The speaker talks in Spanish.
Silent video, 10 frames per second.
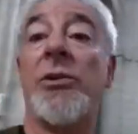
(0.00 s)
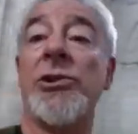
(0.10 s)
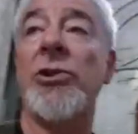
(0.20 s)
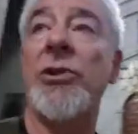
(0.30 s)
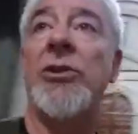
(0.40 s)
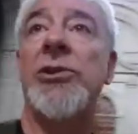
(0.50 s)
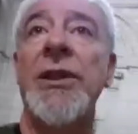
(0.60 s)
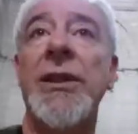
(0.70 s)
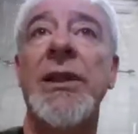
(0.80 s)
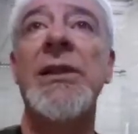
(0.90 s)
la cuestión de
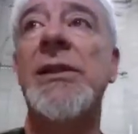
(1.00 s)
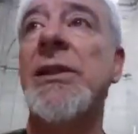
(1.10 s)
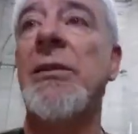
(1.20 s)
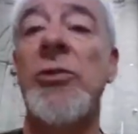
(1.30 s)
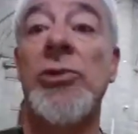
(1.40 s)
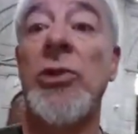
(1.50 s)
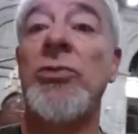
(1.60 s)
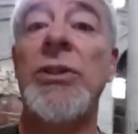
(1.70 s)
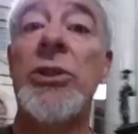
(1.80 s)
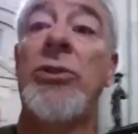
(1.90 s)
los entes, denme un
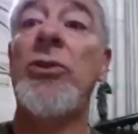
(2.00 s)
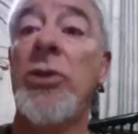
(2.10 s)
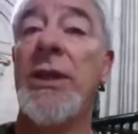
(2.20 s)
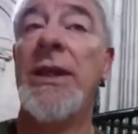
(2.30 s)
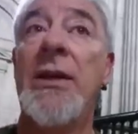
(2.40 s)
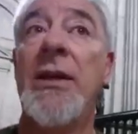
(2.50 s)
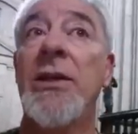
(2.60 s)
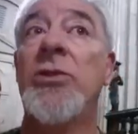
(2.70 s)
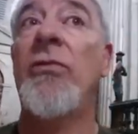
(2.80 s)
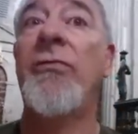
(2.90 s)
segundito y
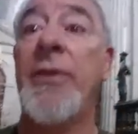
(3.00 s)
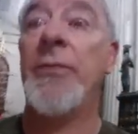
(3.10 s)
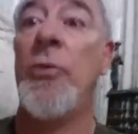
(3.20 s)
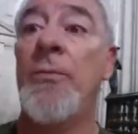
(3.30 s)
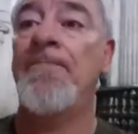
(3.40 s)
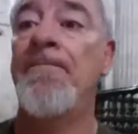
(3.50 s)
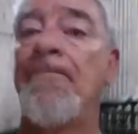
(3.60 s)
ahora les confirmo.